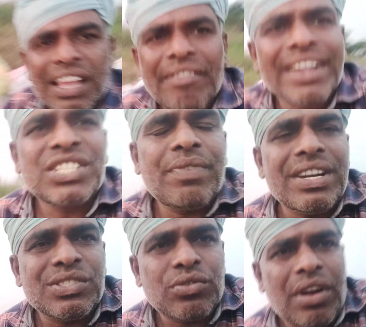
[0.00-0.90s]
ఏ వేస్ట్
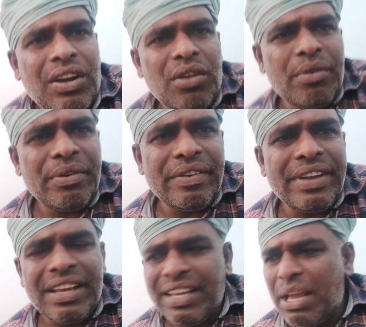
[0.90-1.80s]
ఫ్రెండ్స్ తోటలో
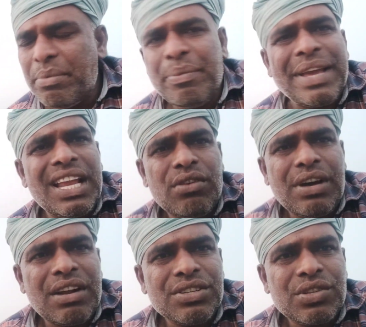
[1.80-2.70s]
ఏమి
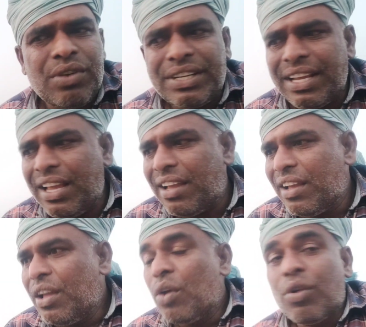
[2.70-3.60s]
మిగలవు అనవసరం అంటే
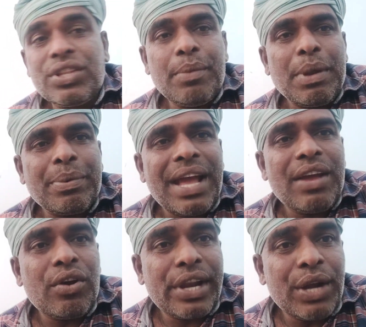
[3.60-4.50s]
కొద్దిగా
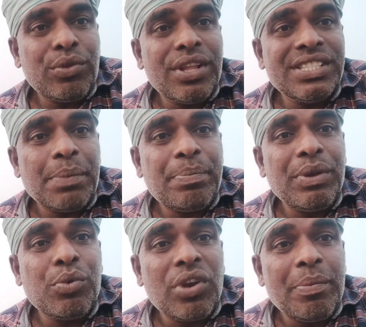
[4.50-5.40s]
మిరపకాయ రేటు ఉందని
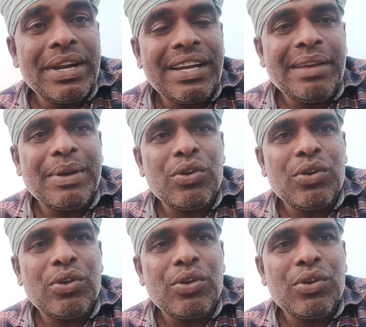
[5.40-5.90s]
చెప్పి ఉరుకులు పెట్టి